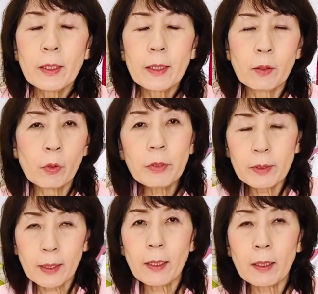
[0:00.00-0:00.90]
じゃあどういう
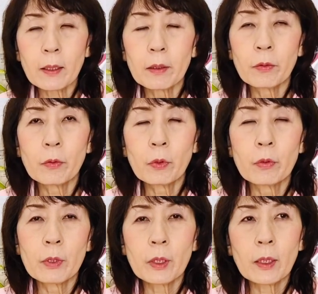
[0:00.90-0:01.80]
疲れかっていうと、
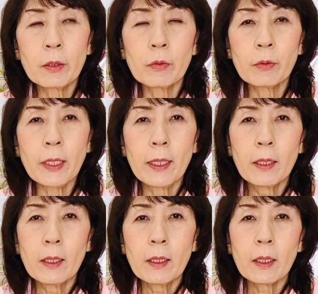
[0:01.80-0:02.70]
どっちかというとね、
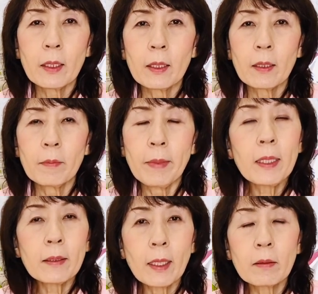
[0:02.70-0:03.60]

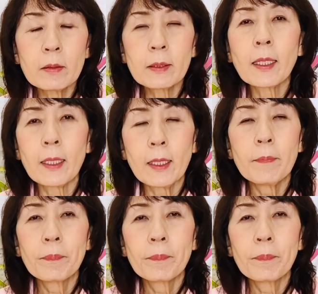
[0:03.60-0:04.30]
メンタル疲れ、